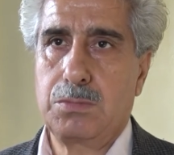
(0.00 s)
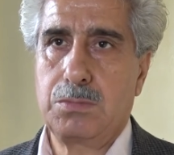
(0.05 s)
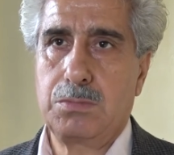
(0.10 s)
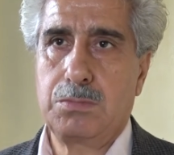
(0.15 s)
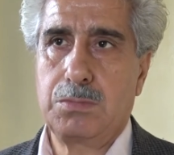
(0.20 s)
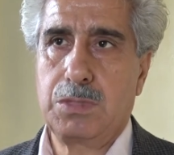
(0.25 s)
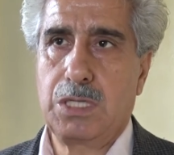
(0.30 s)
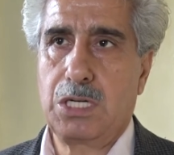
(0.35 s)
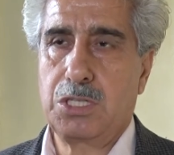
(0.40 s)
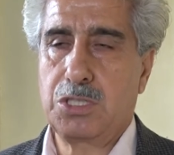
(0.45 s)

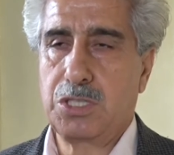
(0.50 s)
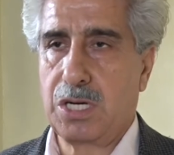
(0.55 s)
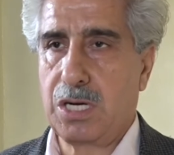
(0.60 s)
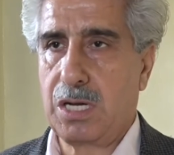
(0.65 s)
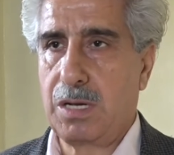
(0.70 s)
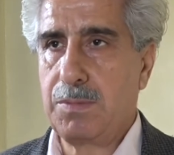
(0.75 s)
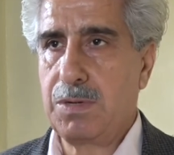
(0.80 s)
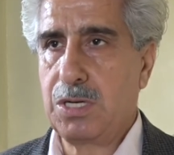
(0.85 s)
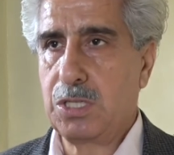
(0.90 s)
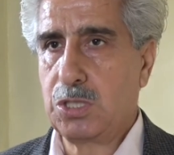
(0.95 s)
من
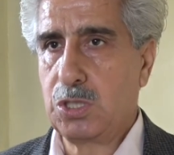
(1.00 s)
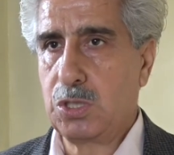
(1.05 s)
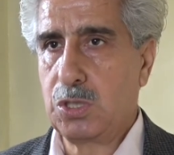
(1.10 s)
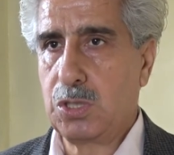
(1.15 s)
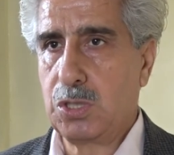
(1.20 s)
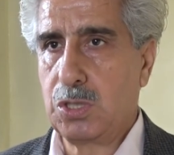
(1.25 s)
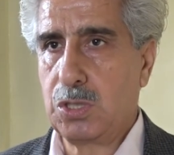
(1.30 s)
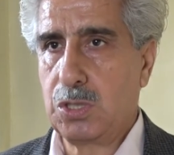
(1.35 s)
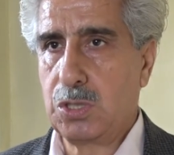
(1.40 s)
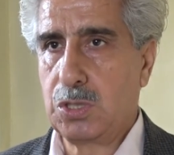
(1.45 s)
الجرائم
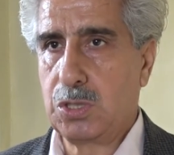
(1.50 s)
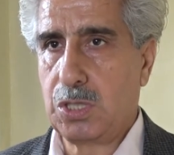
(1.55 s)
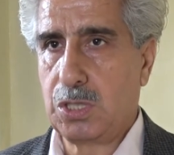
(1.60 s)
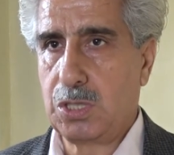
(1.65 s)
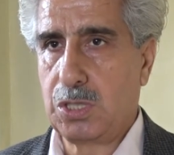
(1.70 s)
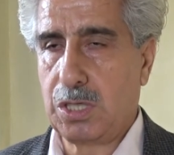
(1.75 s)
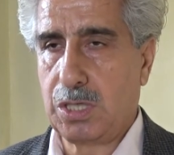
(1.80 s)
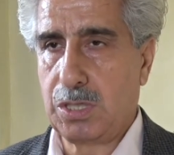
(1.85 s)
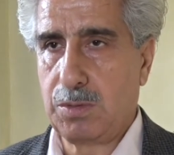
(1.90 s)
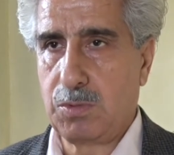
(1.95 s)
التي
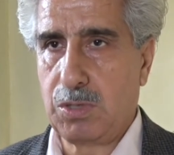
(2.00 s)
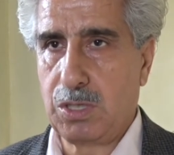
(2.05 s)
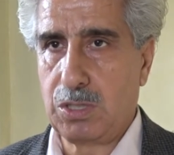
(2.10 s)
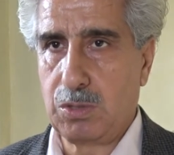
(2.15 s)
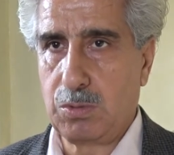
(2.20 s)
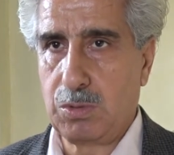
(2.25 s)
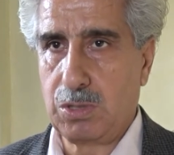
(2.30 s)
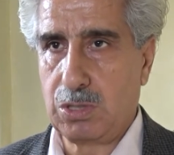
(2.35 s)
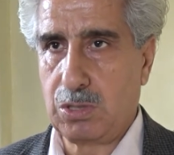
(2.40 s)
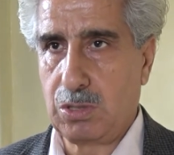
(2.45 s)
ترتكبها
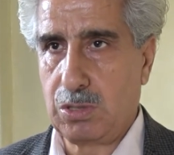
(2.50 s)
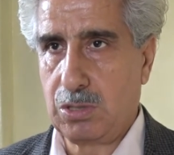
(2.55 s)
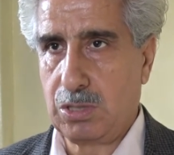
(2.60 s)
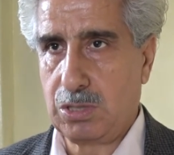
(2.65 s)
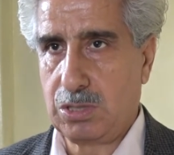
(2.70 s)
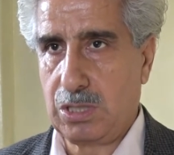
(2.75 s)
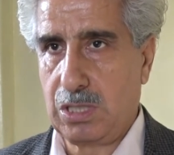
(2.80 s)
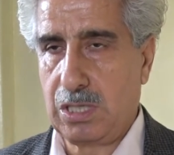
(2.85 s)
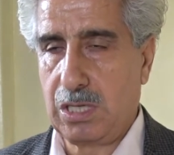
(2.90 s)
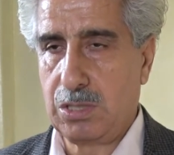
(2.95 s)
دولة
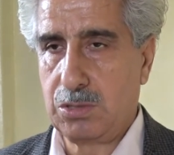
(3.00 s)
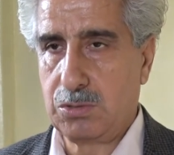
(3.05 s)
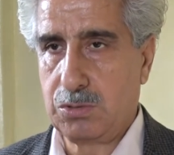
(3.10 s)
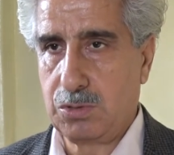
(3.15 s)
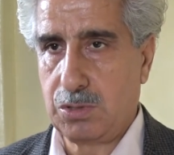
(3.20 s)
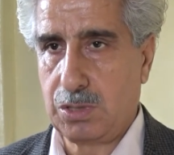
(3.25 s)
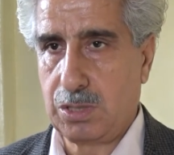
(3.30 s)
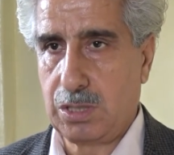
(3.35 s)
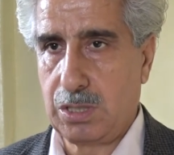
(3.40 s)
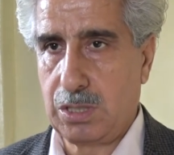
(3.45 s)
الاحتلال
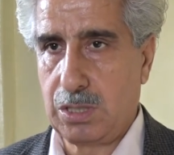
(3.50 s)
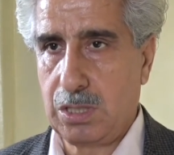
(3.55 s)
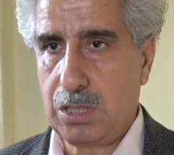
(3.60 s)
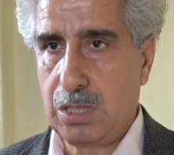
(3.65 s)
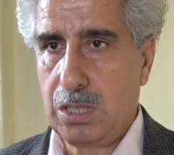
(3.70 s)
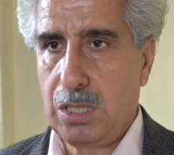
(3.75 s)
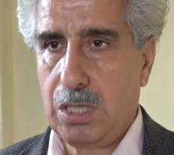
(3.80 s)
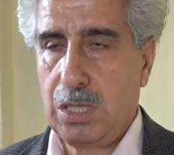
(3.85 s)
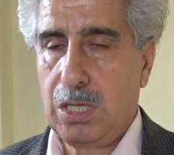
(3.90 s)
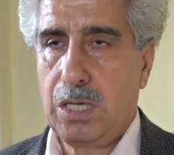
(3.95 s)
التركي
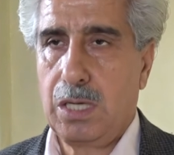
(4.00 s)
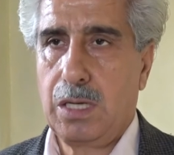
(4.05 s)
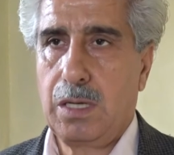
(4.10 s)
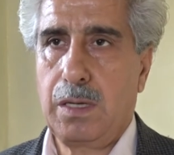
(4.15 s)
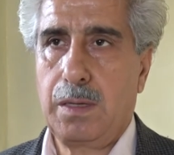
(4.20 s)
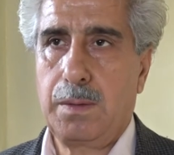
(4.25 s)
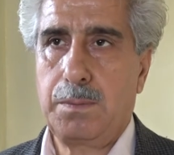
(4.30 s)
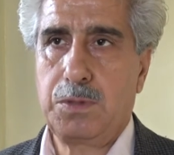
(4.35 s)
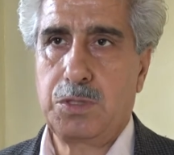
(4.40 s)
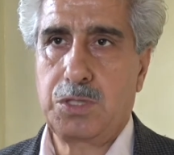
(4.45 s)

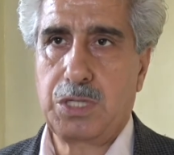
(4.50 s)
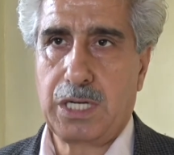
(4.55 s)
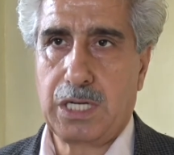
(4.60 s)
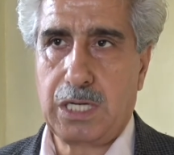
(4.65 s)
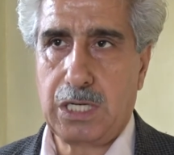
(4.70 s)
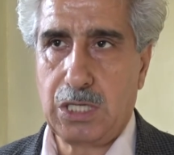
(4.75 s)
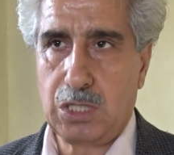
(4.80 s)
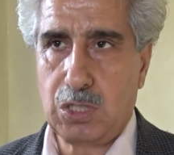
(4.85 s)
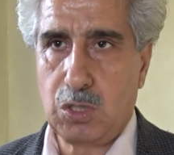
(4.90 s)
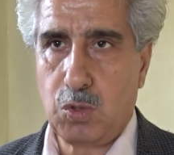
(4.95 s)
آه،
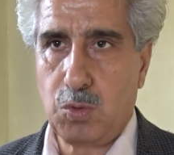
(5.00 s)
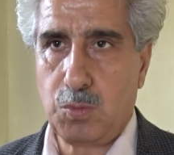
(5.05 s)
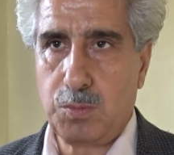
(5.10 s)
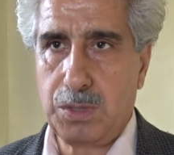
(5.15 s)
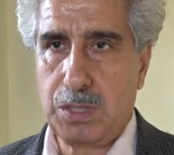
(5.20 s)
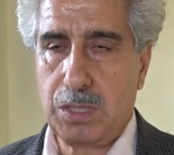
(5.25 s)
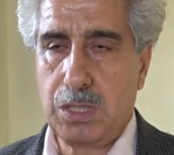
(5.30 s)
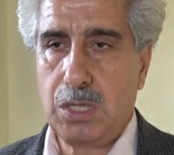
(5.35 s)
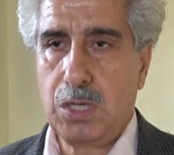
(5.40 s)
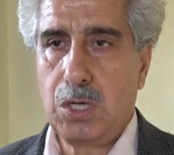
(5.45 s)
بشكل
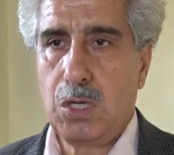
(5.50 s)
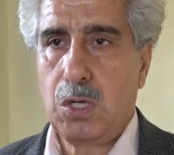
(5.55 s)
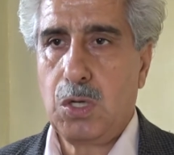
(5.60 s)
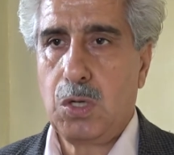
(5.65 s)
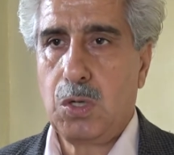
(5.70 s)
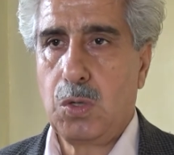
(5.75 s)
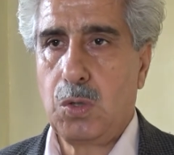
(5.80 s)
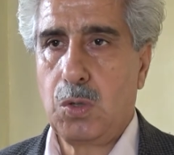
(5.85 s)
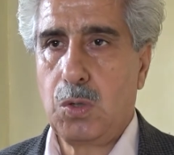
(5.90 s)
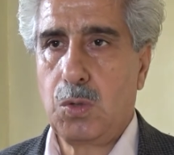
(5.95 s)
يومي
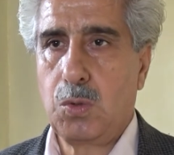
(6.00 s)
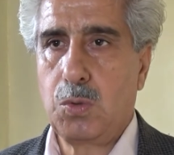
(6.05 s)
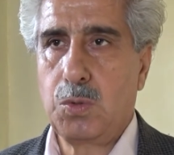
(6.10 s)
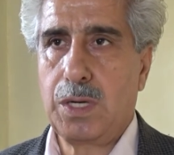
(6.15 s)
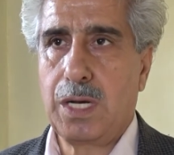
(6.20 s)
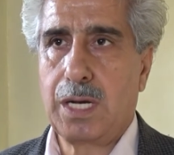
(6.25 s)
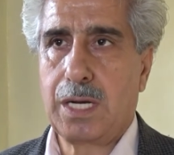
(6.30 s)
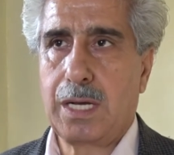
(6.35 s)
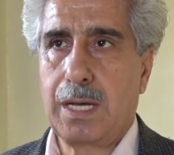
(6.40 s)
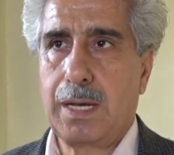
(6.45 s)

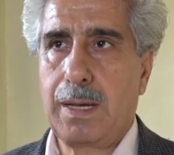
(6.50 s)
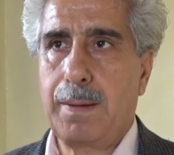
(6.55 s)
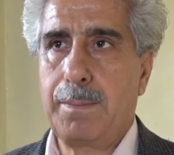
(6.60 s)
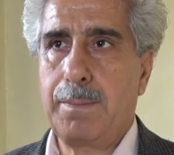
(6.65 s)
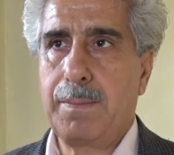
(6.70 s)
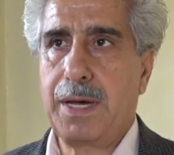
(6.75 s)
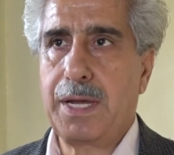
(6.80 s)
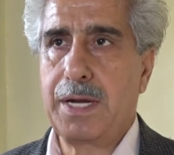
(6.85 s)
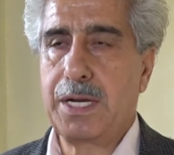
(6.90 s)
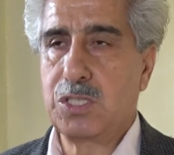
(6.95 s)
هناك
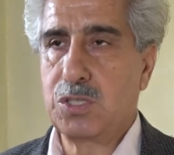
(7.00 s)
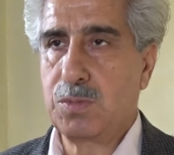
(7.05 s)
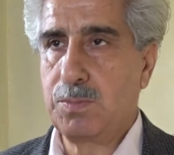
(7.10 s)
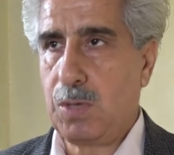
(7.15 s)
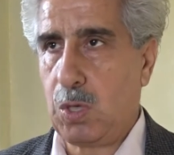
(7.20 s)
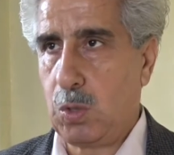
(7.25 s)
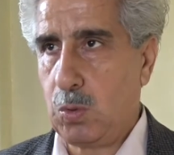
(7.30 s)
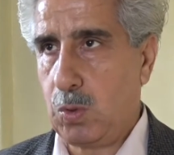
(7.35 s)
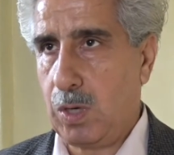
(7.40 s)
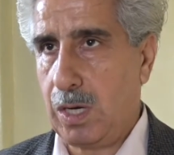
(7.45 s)
ما
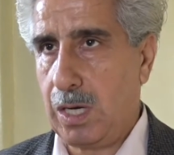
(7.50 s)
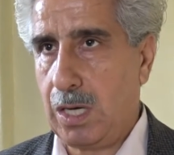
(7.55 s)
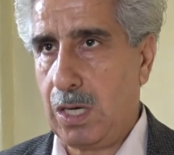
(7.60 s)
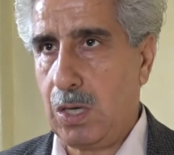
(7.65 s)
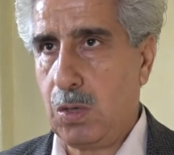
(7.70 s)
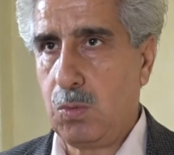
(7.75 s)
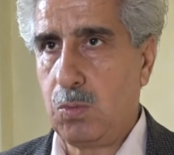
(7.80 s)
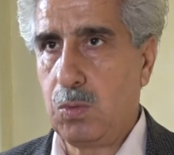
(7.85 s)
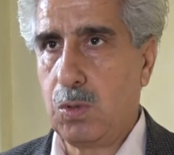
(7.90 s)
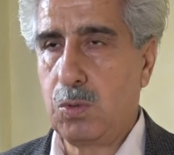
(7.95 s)
نسمعها
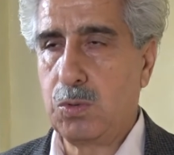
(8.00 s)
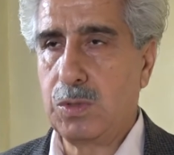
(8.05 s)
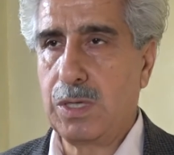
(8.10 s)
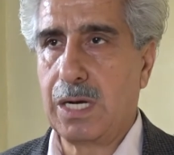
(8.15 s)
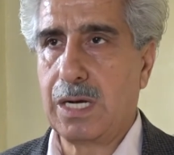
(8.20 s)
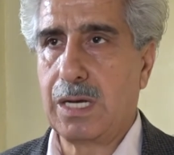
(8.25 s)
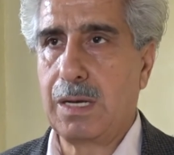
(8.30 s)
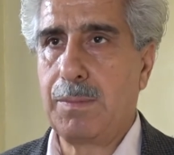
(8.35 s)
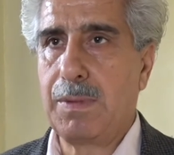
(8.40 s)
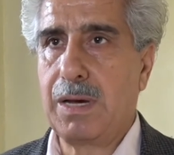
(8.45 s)

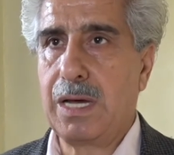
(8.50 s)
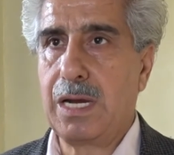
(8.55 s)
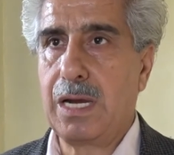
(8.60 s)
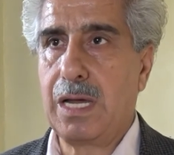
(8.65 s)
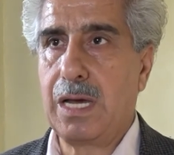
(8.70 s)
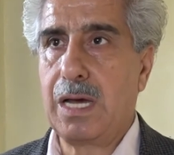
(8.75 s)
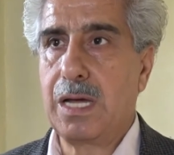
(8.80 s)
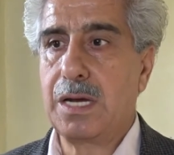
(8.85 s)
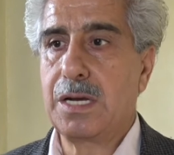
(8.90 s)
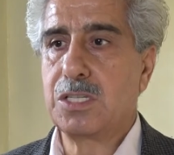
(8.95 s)
وهناك ما
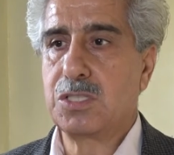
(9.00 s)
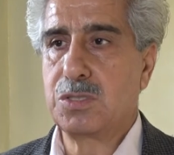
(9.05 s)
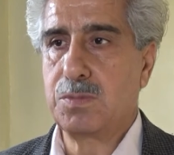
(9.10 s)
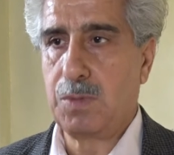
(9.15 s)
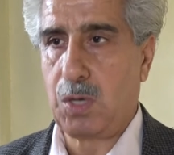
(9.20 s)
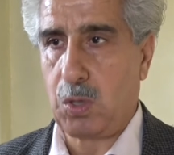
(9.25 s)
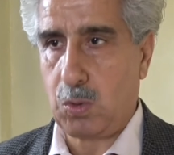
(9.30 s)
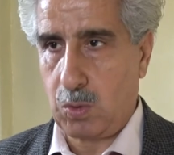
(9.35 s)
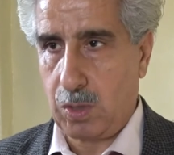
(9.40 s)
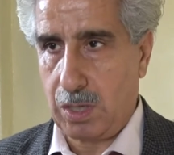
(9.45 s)
لا
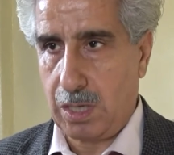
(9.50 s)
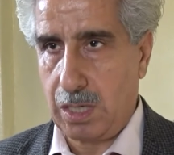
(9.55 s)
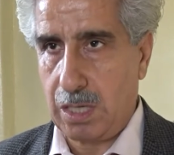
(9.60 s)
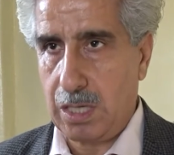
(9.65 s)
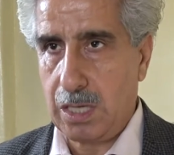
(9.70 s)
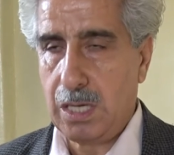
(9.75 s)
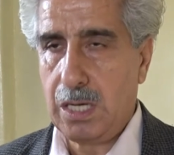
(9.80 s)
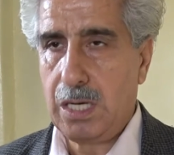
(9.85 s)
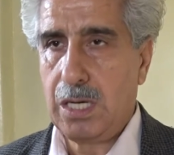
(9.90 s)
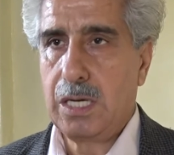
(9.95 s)
نسمعها
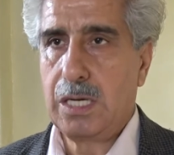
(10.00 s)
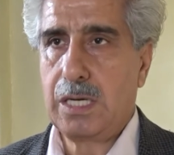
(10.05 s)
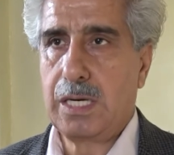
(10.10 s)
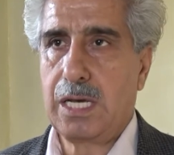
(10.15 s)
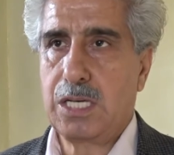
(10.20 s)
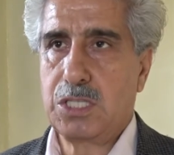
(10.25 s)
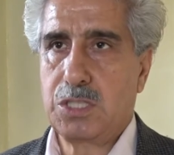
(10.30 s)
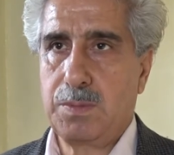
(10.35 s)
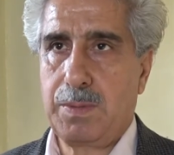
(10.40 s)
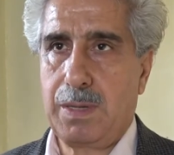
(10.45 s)

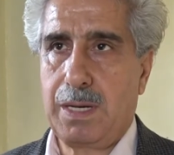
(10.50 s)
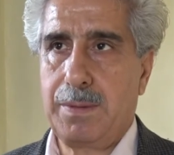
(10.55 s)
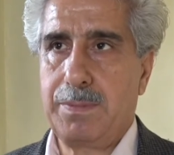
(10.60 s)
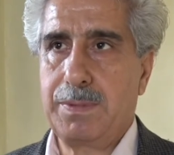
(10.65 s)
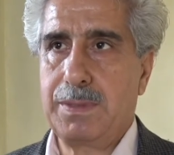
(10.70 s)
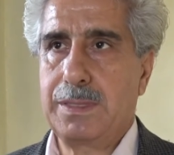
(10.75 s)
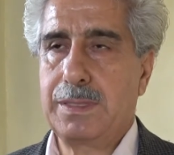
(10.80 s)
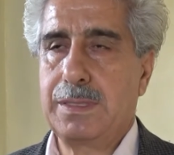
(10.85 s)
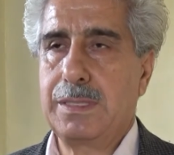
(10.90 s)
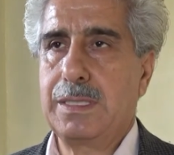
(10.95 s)

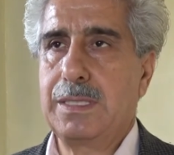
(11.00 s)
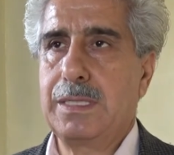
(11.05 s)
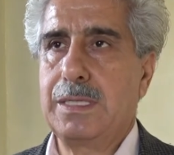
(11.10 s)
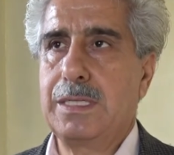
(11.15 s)
لأسباب